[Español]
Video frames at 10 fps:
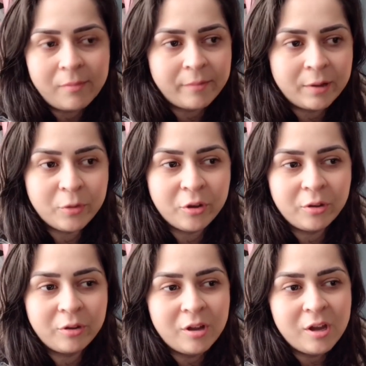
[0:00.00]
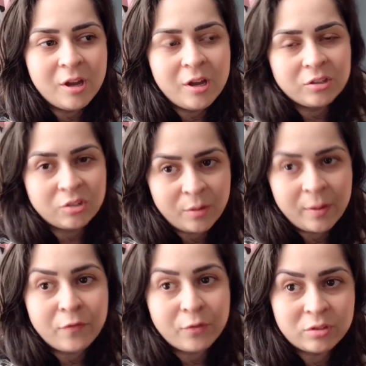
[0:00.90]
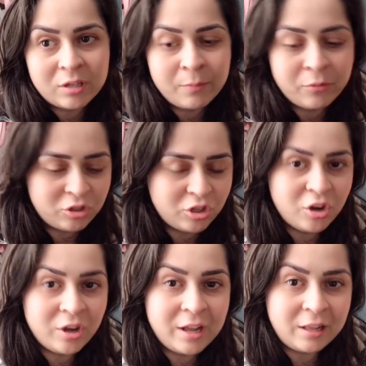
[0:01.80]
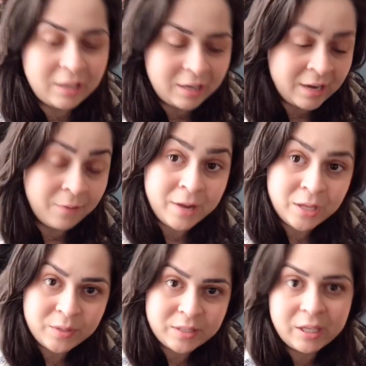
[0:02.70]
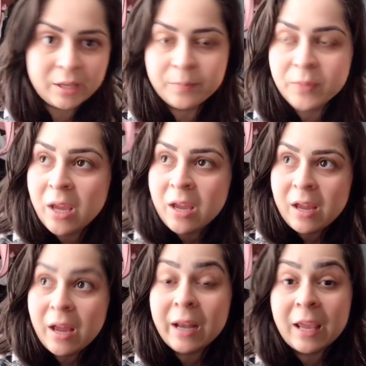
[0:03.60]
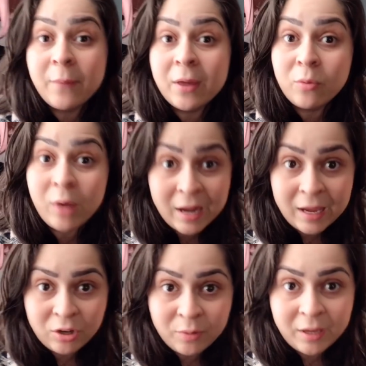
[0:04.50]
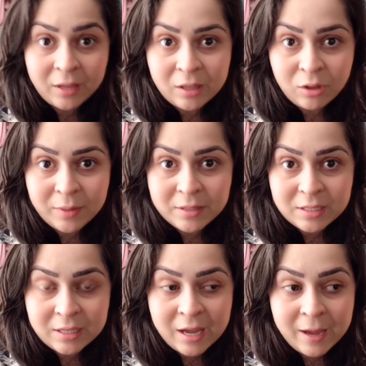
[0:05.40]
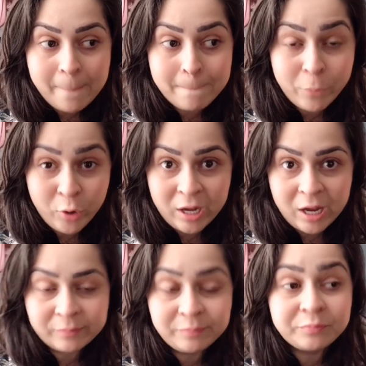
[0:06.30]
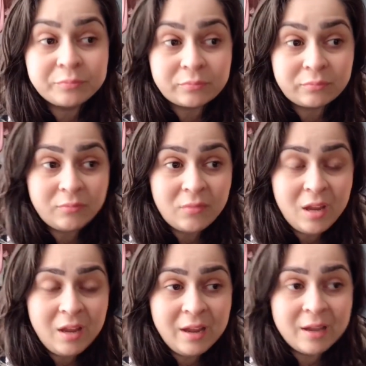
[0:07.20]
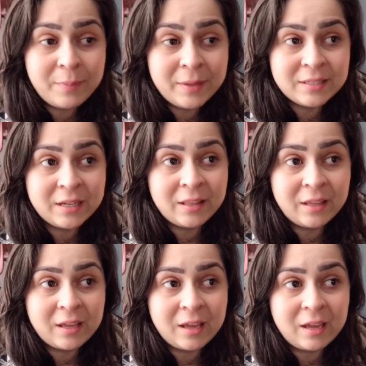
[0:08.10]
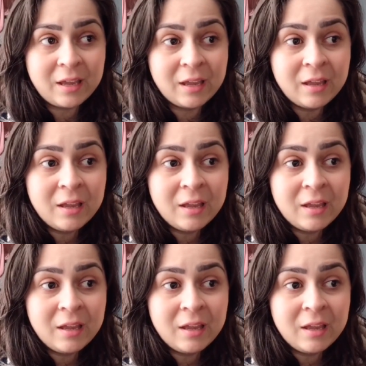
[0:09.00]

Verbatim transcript: ni modo. Solo me frustra mucho el tener el brazo así, el que me duela y no me hayan dado medicina buena, el pensar de que